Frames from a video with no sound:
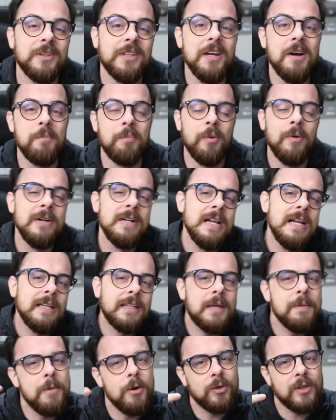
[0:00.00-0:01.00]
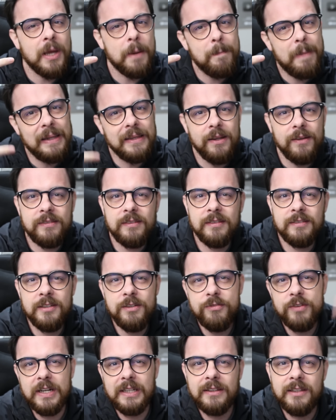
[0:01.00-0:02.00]
tempo que meio que a balança se
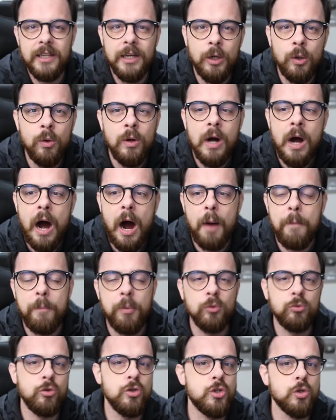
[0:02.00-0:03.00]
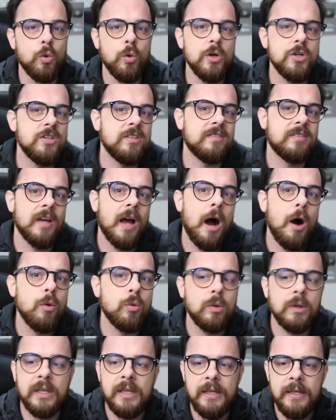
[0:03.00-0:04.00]
inverteu a ponto de hoje ser
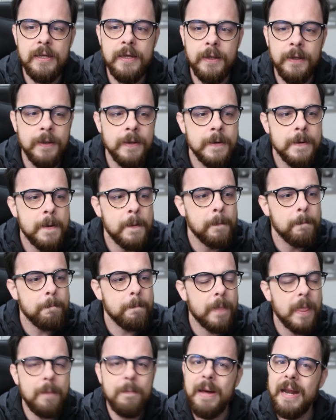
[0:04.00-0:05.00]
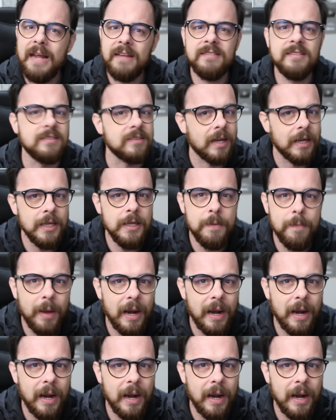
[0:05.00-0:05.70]
algo que merece sair,